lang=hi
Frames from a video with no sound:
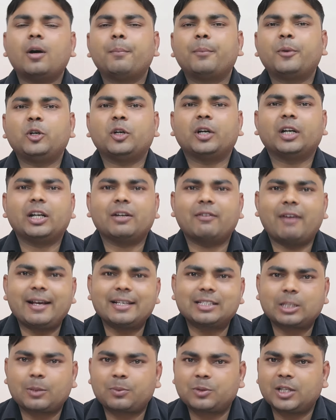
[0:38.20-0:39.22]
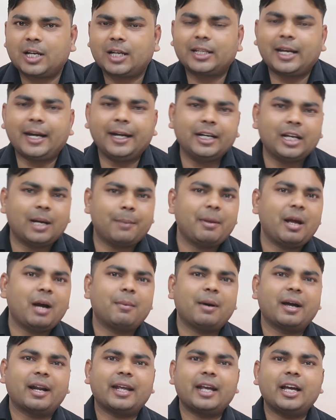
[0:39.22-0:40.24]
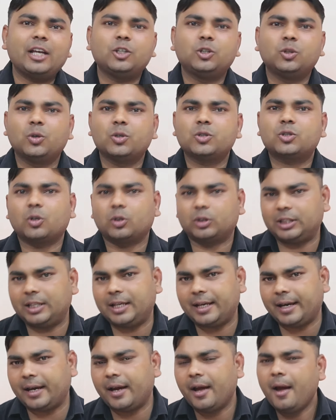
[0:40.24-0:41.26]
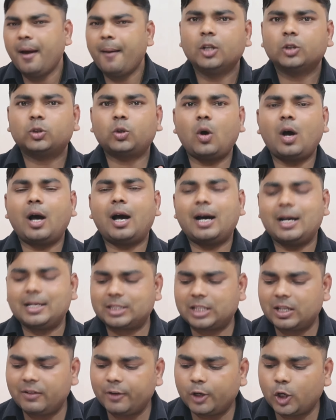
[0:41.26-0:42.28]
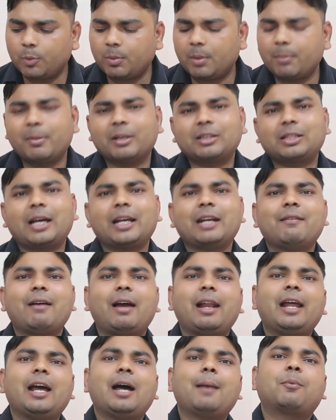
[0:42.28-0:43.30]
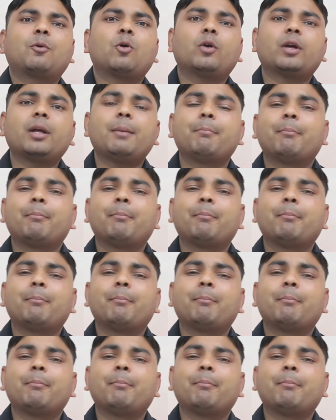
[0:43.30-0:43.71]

कंपनियों की डिवाइस सबसे ज्यादा इंडिया में हमारे यहाँ यूज होती है तो आज की वीडियो में हम बताने वाले हैं आपको कि